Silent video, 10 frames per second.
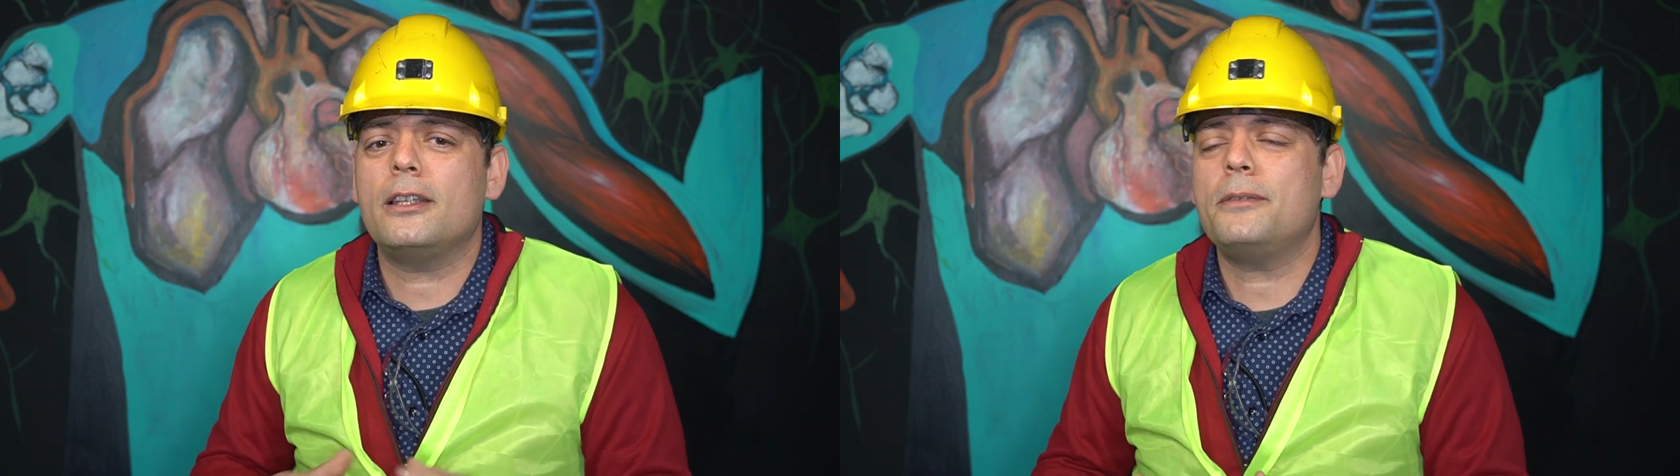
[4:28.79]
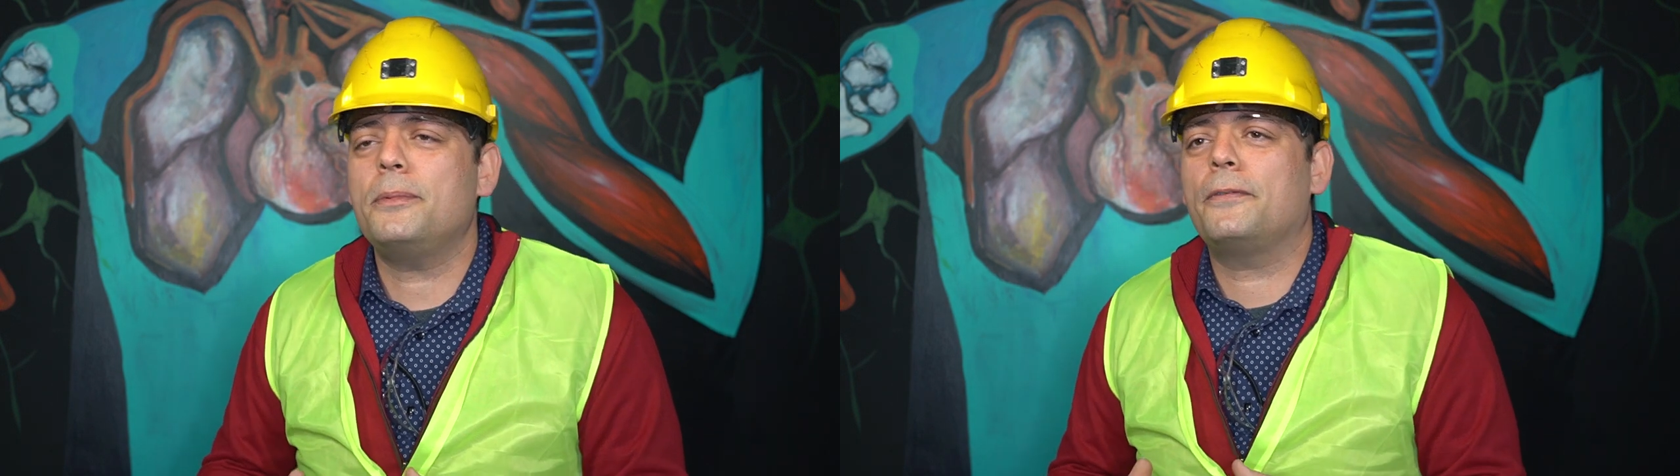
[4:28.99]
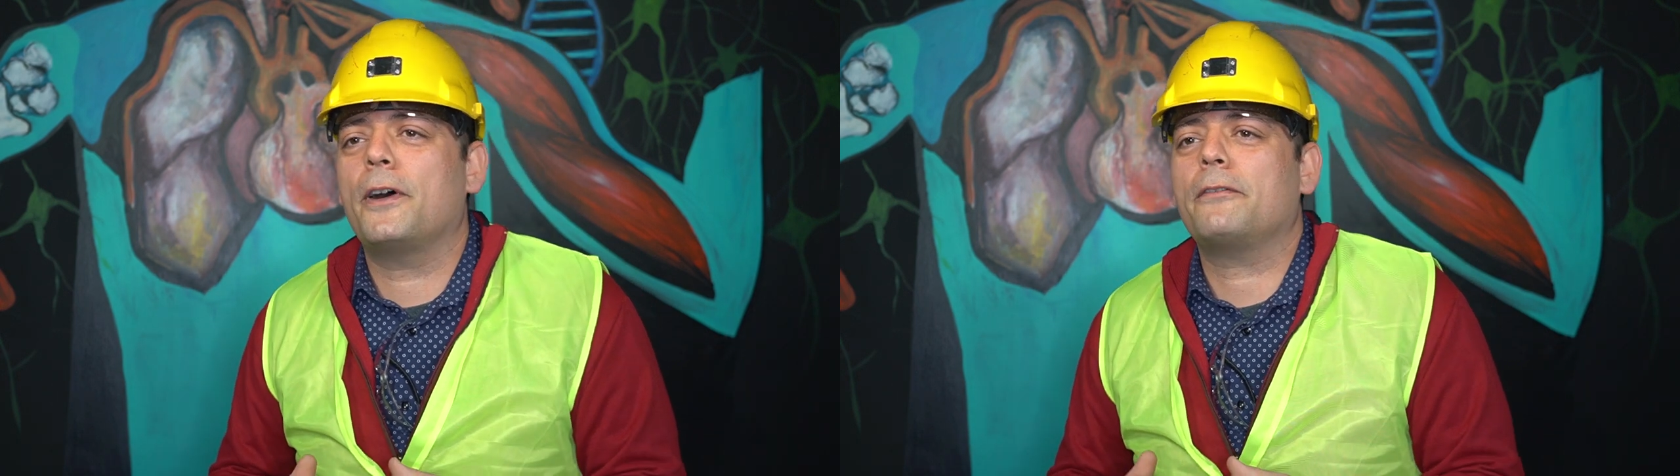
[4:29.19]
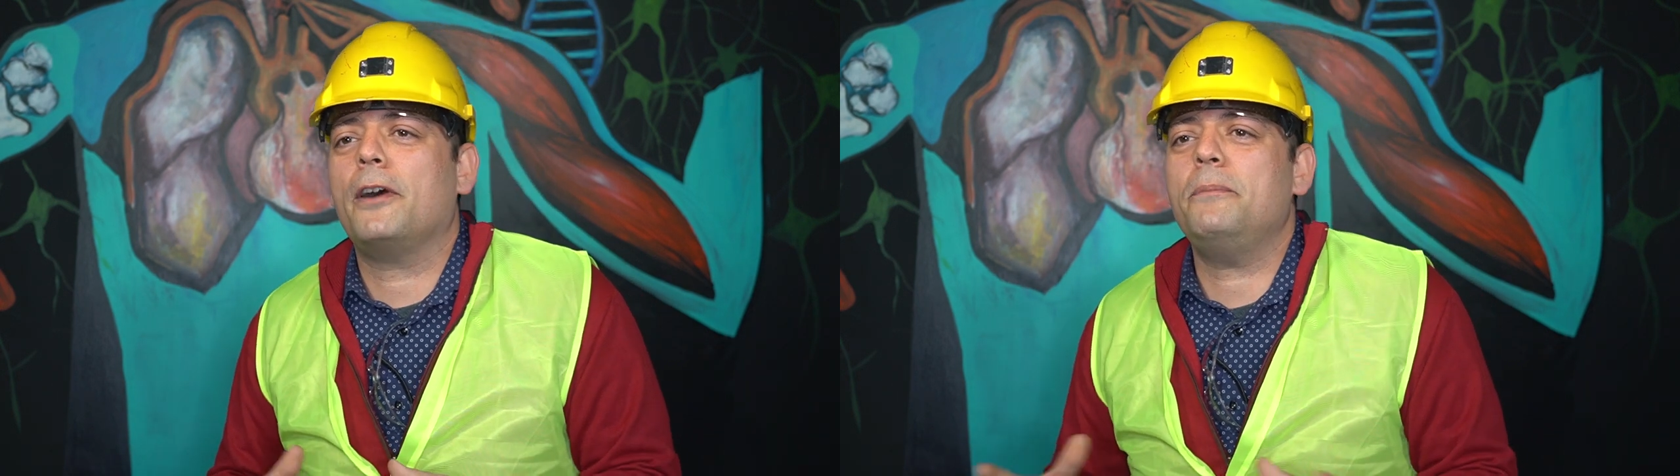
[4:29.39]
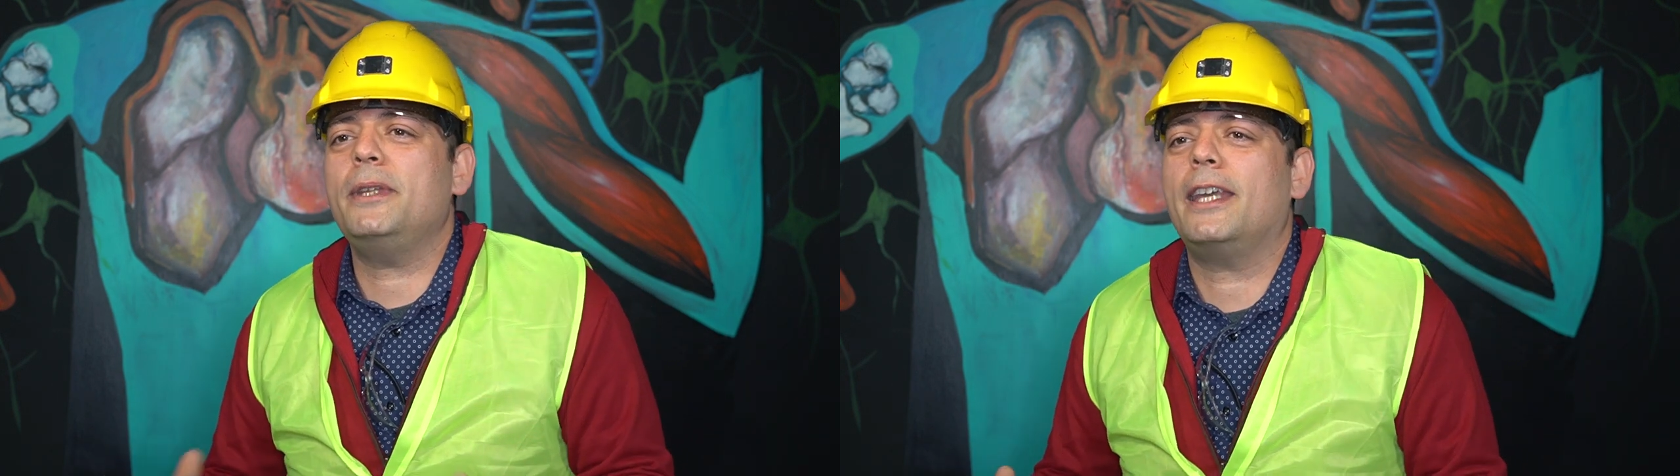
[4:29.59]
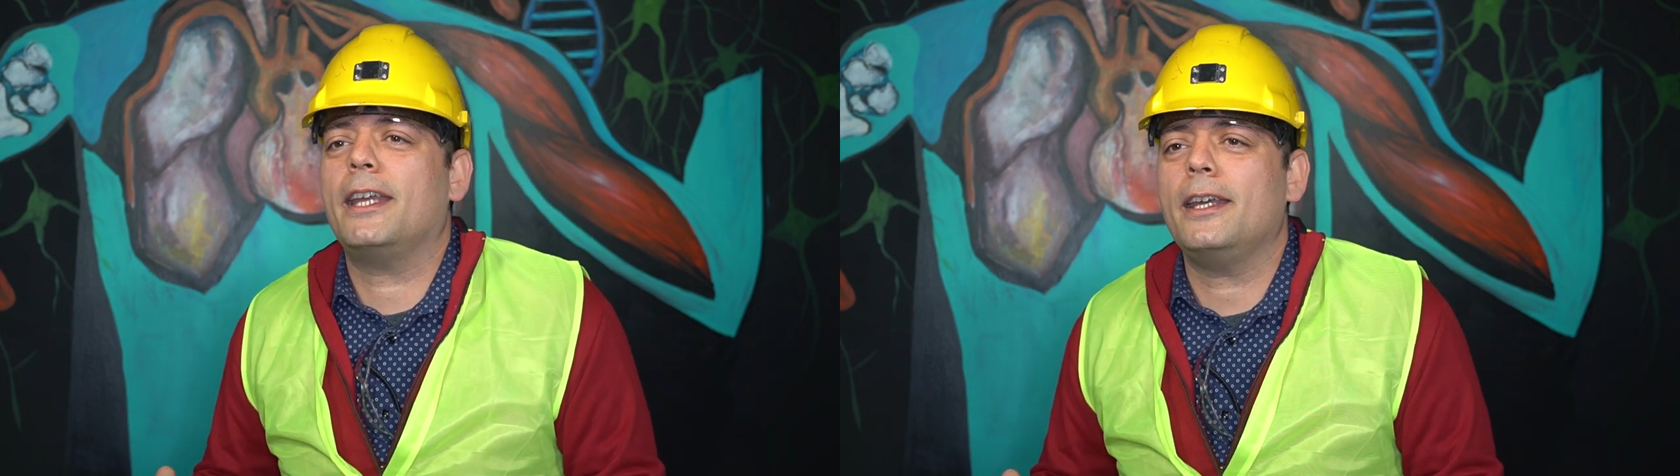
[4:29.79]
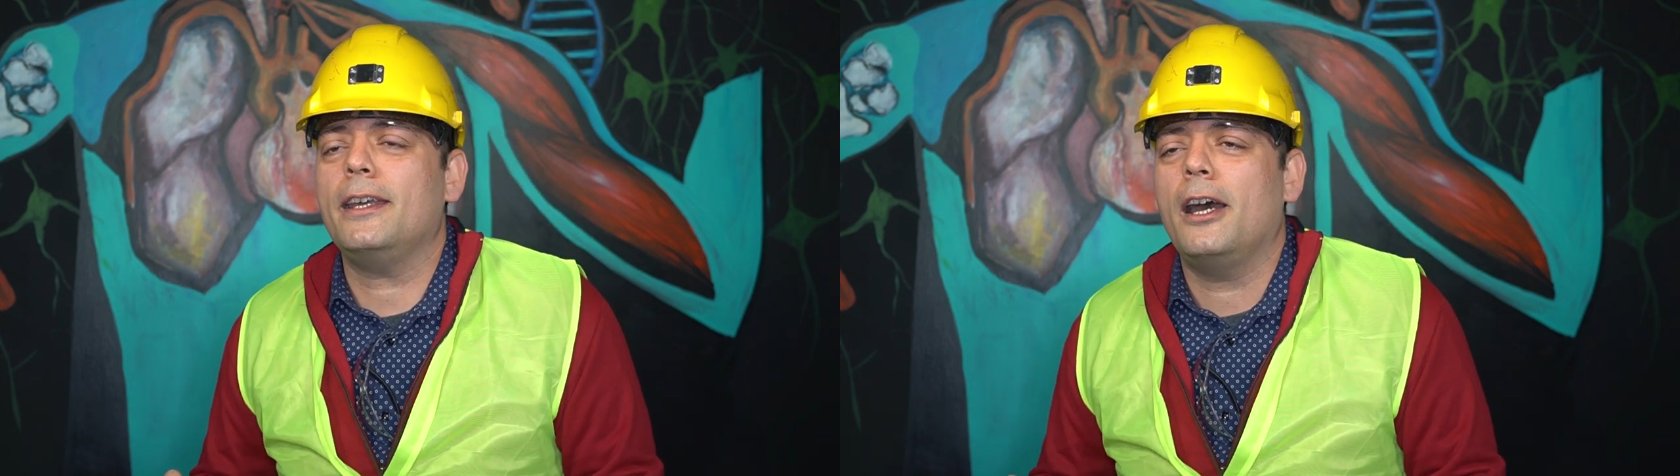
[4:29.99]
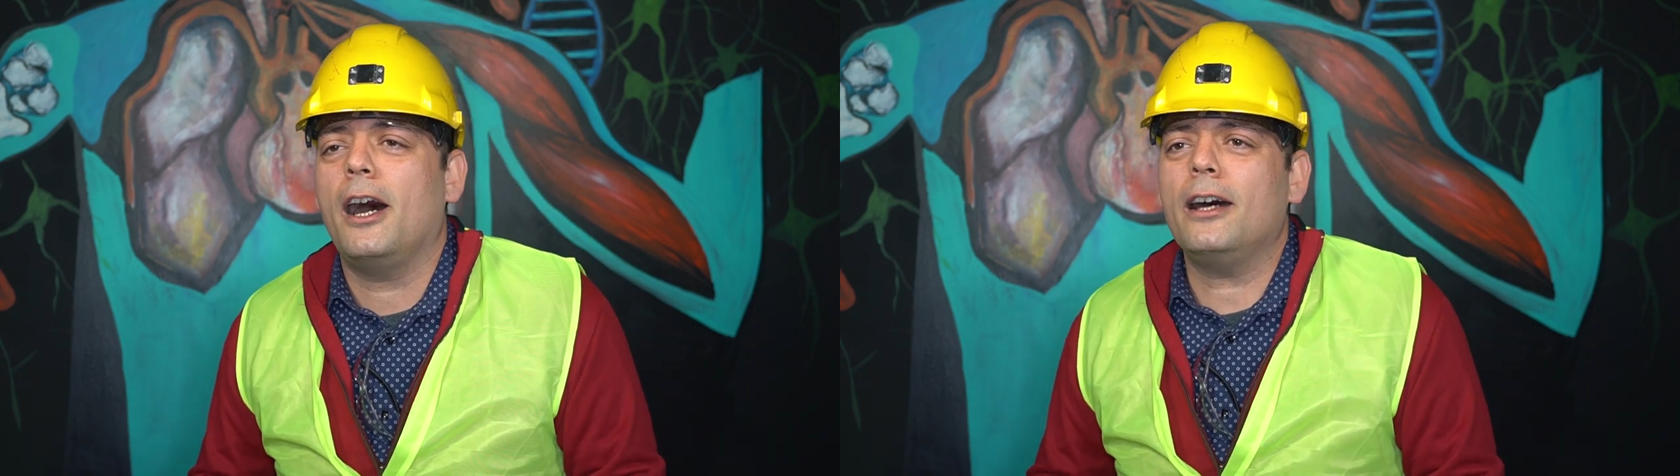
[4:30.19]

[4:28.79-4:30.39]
Nasıl bir fark var? Bir kere